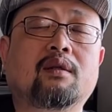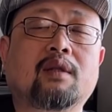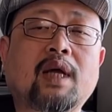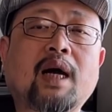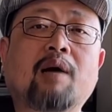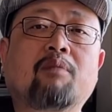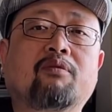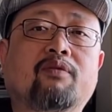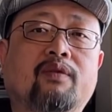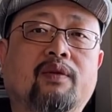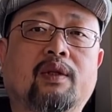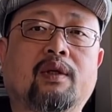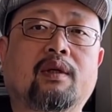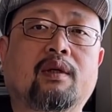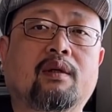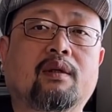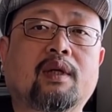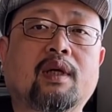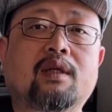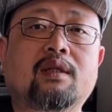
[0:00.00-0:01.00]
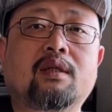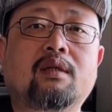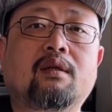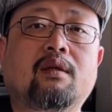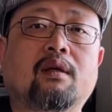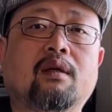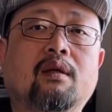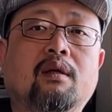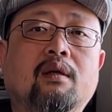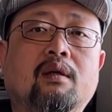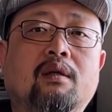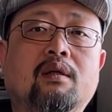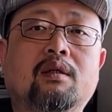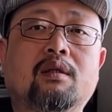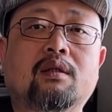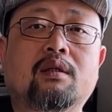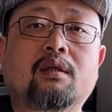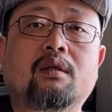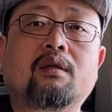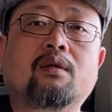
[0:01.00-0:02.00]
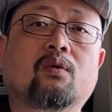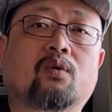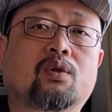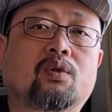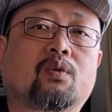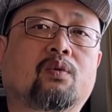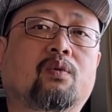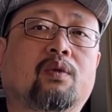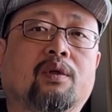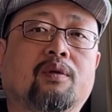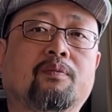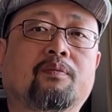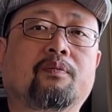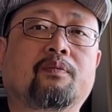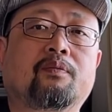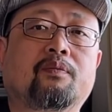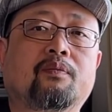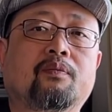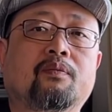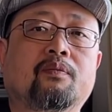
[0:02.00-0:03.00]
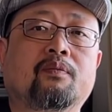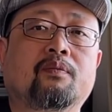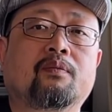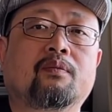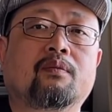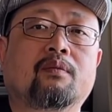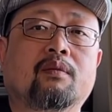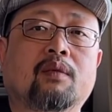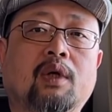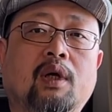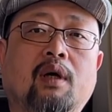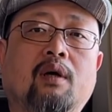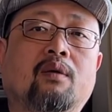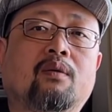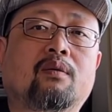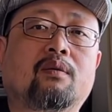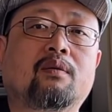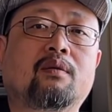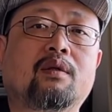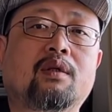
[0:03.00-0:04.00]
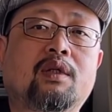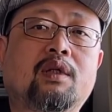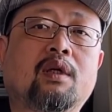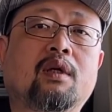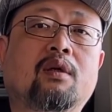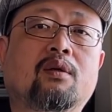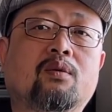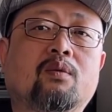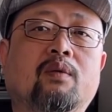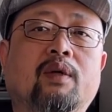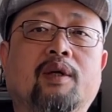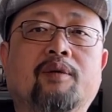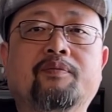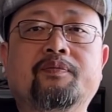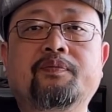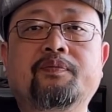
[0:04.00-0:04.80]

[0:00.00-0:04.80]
大部分的人他心里是心里有数的。好，谢谢诸位。